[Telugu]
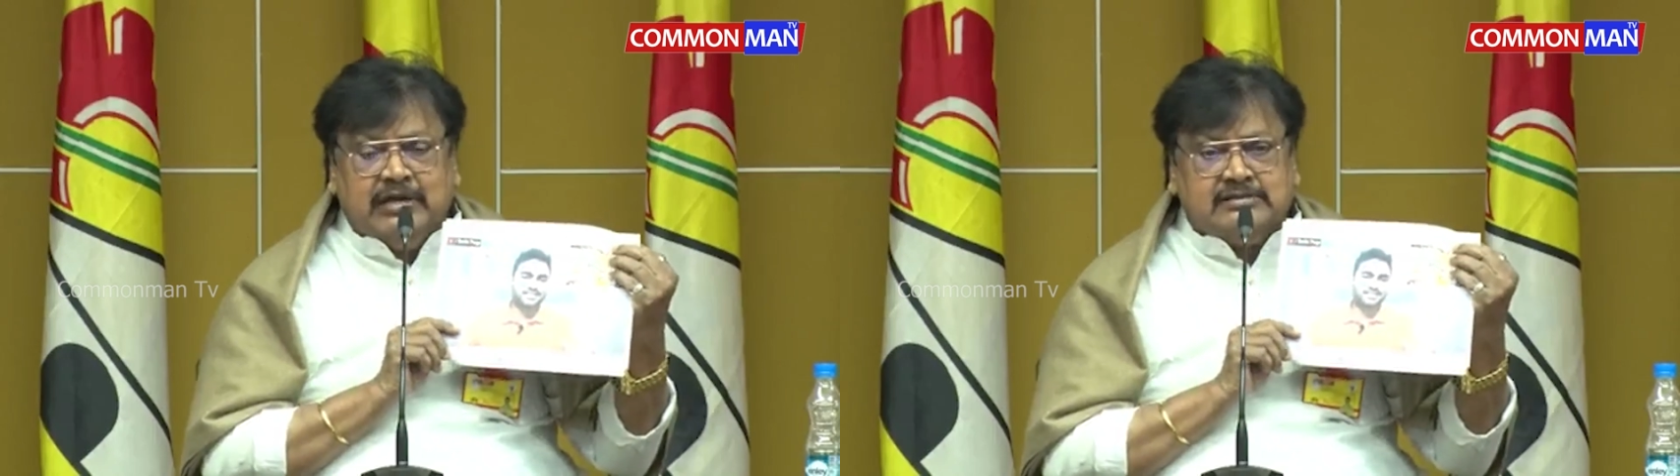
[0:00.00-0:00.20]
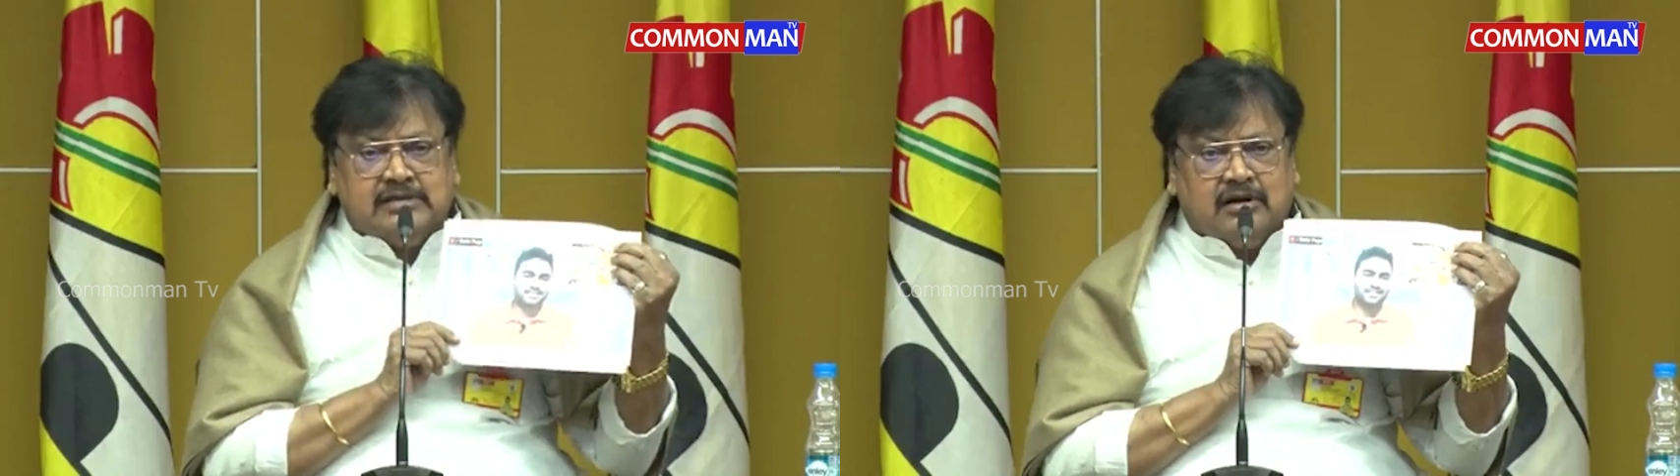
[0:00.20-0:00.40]

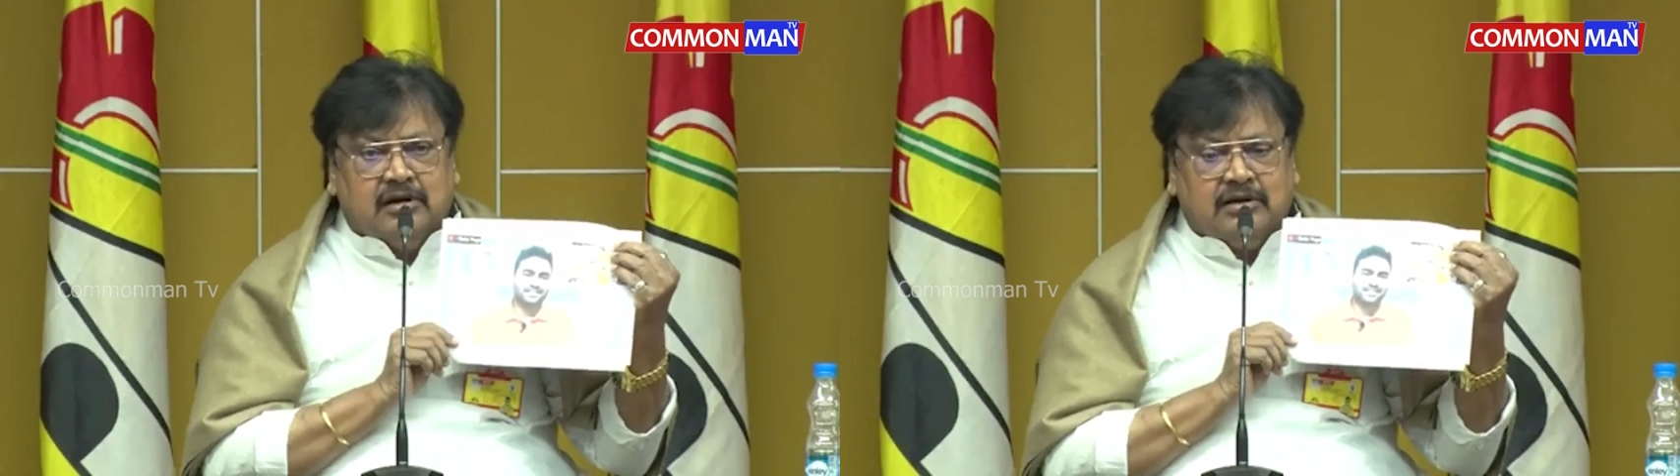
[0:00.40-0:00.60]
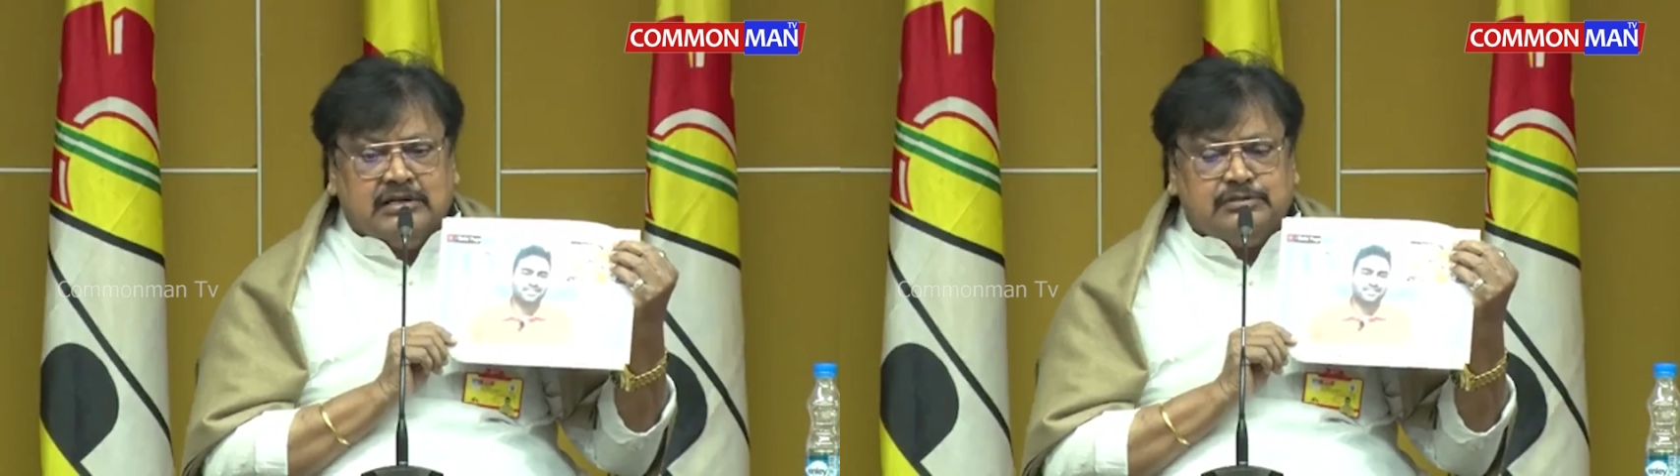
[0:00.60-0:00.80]
వైఎస్ఆర్
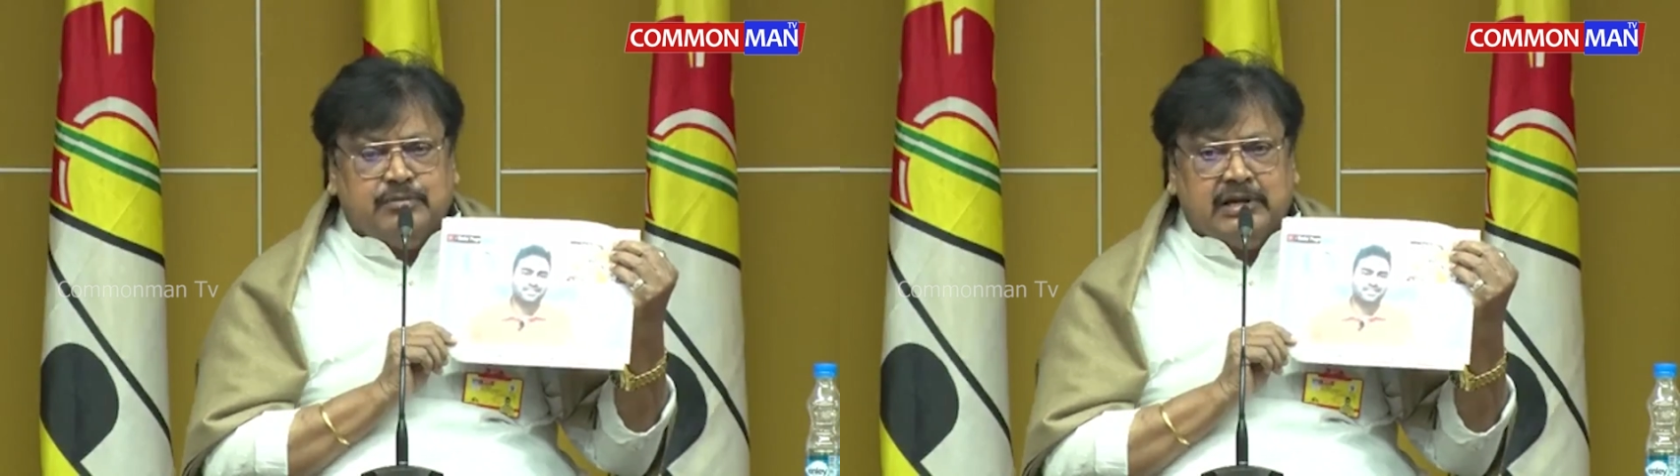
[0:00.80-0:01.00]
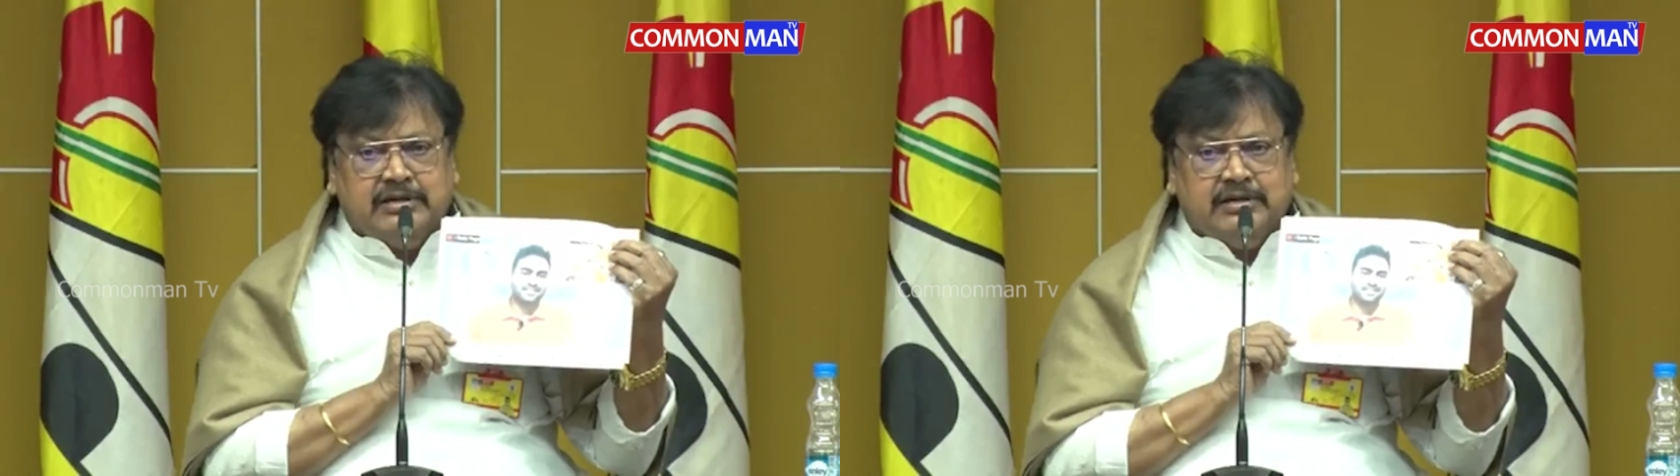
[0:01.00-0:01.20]
కాంగ్రెస్
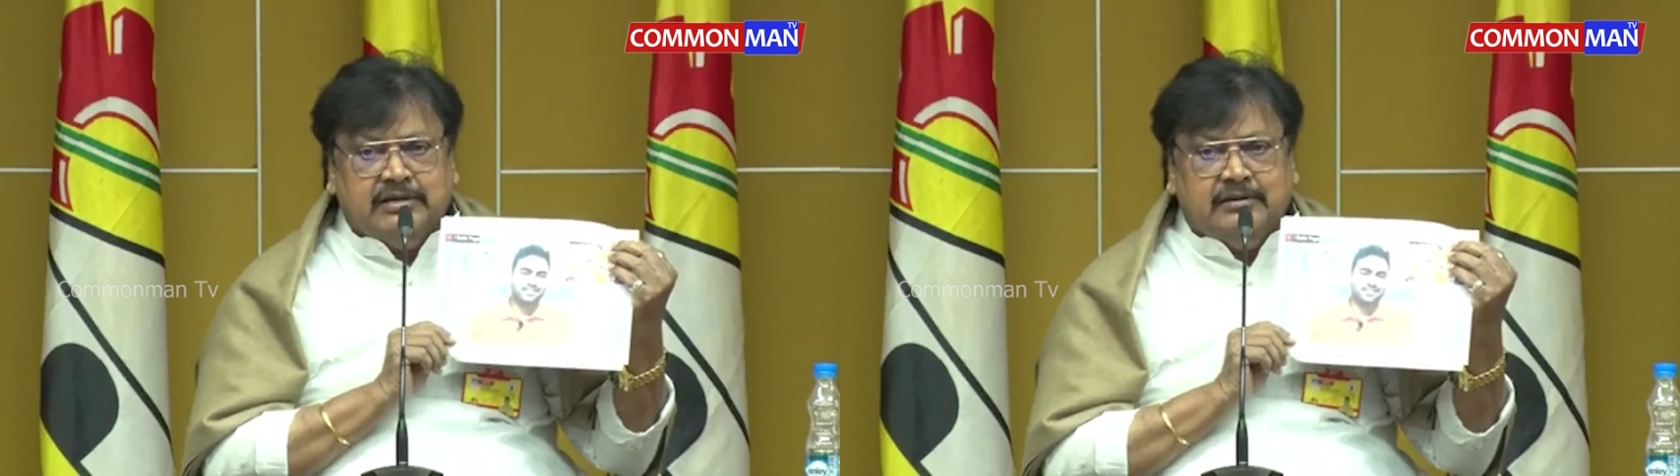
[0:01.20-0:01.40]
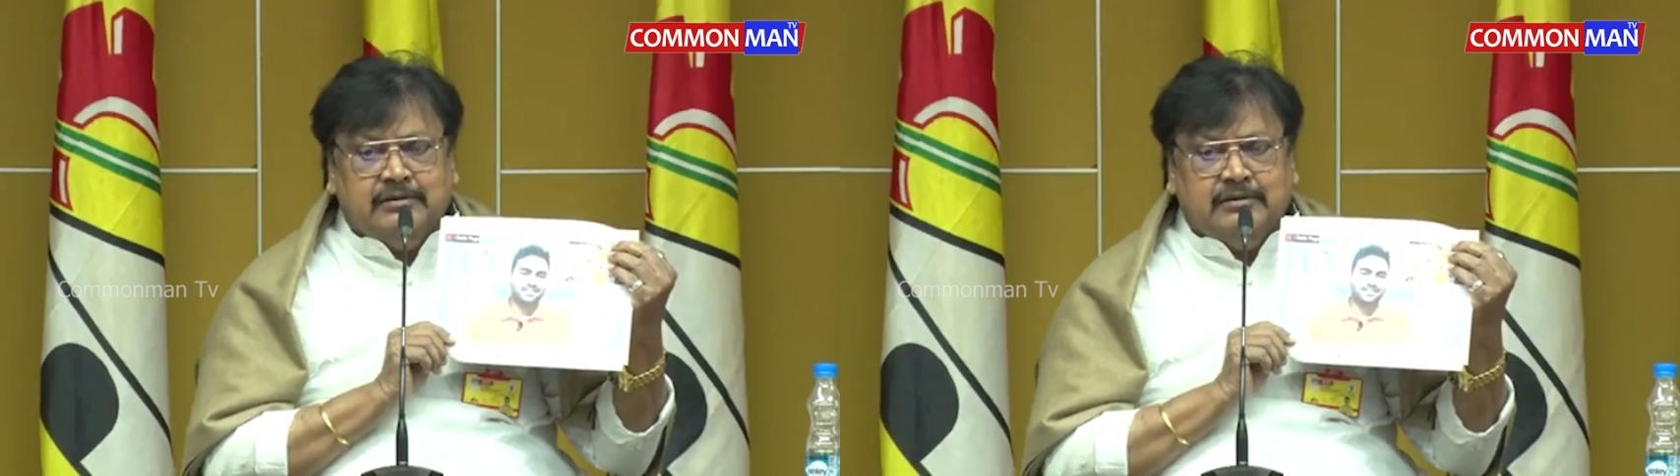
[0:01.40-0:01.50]
పార్టీ